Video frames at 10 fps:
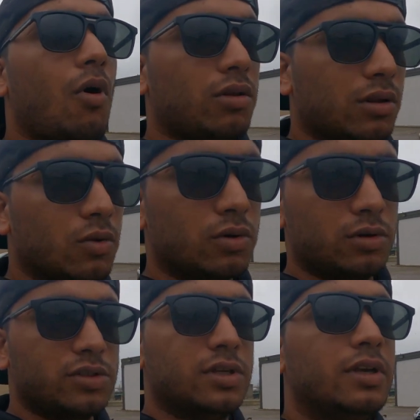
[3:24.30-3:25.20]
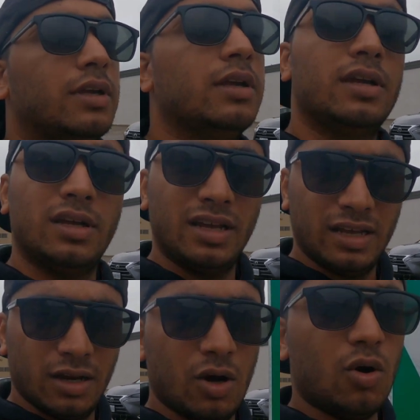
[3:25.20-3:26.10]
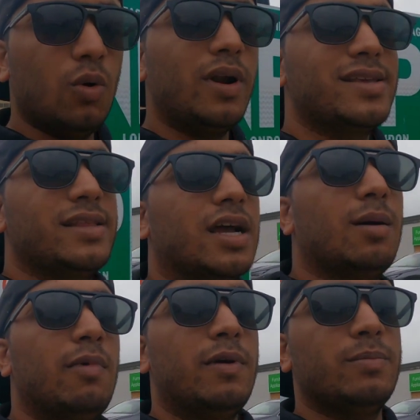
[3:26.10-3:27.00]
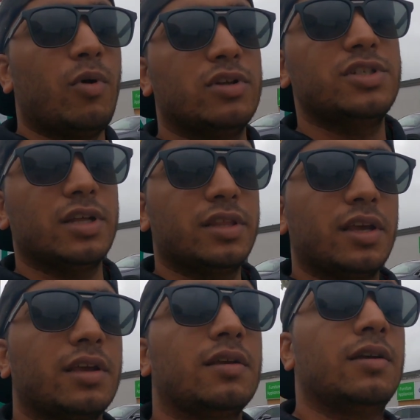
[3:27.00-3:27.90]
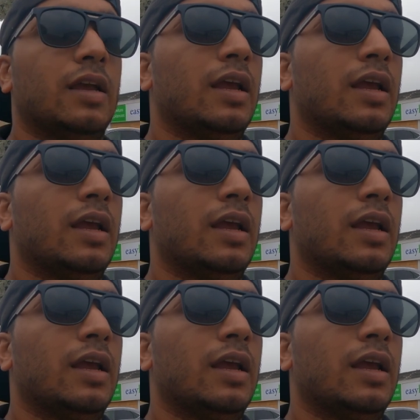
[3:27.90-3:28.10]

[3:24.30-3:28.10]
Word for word: बहुत लोग कुछ उल्टे सीधे काम में भी पहुँच जाते हैं